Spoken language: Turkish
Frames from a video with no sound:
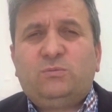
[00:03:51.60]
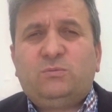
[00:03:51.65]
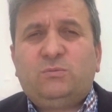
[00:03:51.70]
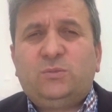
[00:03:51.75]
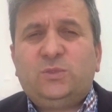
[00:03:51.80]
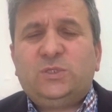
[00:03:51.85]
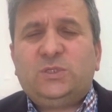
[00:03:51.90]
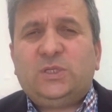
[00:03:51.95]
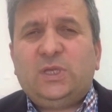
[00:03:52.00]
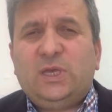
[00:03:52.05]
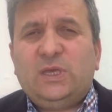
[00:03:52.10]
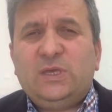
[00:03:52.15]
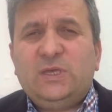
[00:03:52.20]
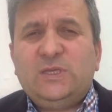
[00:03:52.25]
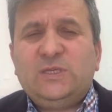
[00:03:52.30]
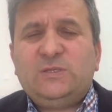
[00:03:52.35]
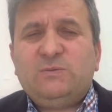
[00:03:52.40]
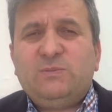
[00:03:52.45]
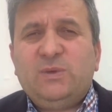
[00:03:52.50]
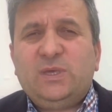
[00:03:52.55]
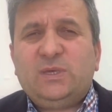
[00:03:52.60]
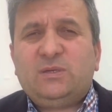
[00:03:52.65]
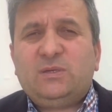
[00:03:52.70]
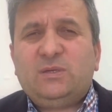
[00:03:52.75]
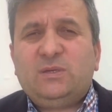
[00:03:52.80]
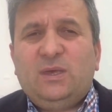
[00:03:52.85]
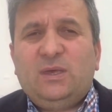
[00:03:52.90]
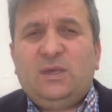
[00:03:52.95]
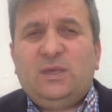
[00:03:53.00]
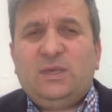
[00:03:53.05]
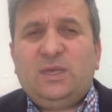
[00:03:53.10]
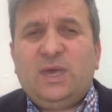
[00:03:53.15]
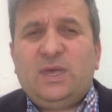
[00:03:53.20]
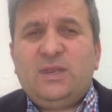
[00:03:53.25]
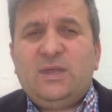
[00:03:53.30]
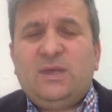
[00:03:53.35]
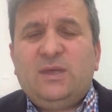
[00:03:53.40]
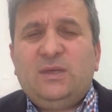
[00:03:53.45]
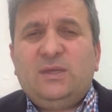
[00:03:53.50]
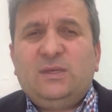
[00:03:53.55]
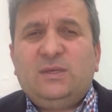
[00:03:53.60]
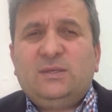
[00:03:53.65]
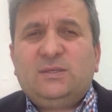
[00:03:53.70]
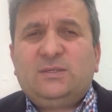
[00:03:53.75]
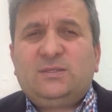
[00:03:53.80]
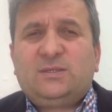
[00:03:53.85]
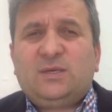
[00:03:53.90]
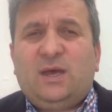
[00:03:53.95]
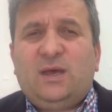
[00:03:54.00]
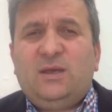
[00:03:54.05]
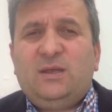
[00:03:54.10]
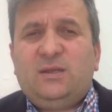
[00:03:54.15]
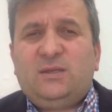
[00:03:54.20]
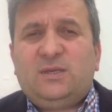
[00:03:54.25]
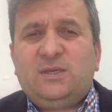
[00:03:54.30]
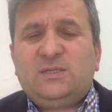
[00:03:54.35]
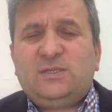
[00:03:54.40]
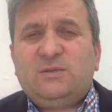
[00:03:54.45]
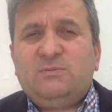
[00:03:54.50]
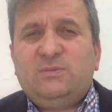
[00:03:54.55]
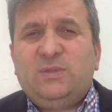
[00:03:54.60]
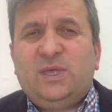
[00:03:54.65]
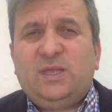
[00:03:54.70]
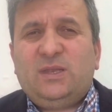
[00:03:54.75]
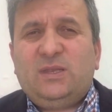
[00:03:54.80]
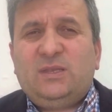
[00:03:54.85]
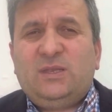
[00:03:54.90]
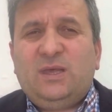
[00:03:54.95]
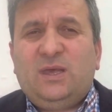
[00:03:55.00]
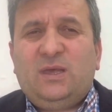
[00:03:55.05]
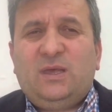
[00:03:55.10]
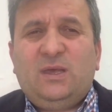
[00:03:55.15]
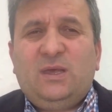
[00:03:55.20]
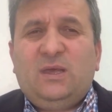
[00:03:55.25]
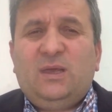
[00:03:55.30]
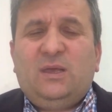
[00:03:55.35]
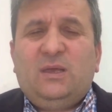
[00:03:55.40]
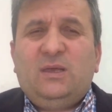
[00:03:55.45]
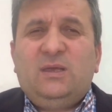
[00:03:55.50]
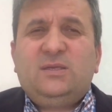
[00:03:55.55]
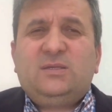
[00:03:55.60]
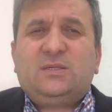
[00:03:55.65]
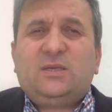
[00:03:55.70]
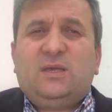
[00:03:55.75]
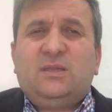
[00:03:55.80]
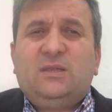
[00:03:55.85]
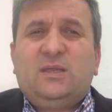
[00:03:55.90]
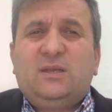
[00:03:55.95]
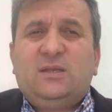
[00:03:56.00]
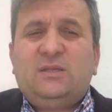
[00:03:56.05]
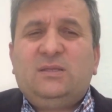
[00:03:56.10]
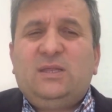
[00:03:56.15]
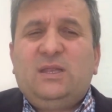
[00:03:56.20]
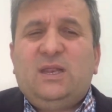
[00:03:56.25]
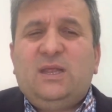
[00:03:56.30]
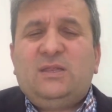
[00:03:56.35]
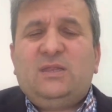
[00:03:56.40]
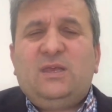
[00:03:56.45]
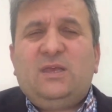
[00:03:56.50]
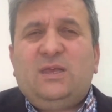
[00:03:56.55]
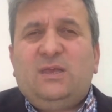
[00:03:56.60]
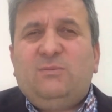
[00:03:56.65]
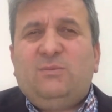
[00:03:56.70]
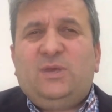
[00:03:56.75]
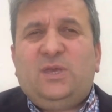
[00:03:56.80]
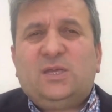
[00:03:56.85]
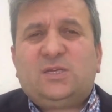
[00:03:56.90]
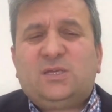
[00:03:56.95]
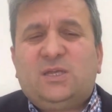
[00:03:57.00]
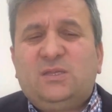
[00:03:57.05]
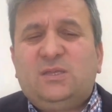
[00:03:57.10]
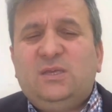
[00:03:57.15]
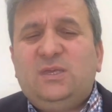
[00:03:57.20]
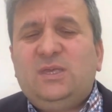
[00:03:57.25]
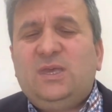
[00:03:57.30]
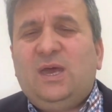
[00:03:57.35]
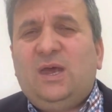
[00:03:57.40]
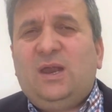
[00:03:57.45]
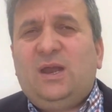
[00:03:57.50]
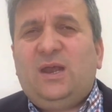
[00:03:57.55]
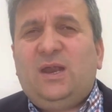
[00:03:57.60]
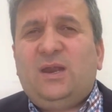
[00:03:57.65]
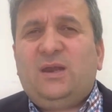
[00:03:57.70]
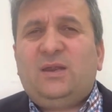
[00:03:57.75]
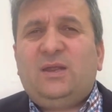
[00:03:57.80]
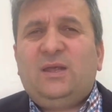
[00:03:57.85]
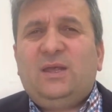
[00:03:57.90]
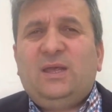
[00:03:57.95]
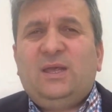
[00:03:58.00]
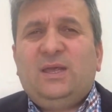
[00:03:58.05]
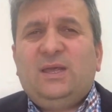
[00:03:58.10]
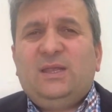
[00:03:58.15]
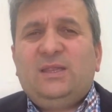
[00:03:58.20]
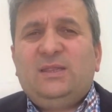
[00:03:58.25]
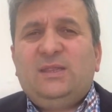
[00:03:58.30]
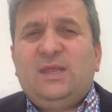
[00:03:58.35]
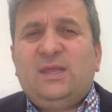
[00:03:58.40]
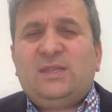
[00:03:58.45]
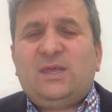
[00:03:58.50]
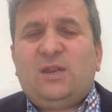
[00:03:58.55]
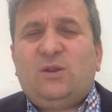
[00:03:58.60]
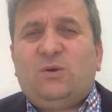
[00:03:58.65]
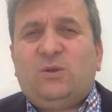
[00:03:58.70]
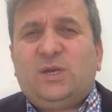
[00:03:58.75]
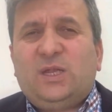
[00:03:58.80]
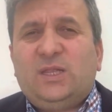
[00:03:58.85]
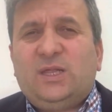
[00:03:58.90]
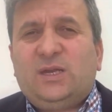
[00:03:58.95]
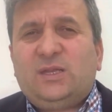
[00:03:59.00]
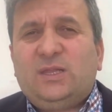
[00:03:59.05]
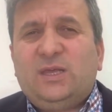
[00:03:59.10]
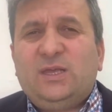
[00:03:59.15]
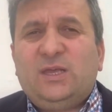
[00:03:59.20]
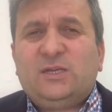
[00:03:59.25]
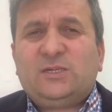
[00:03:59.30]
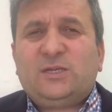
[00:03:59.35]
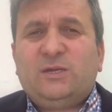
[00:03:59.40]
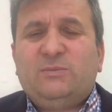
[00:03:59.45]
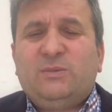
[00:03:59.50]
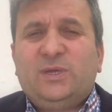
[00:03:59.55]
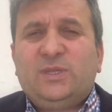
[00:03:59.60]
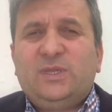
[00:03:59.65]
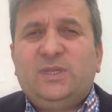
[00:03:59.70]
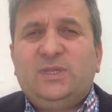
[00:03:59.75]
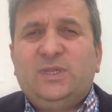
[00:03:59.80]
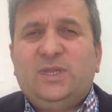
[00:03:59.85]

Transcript: işte İzmir yani sahil kesimlerinde insanların dilediği gibi yaşadığı yerler. Neden oralarda yaşamadın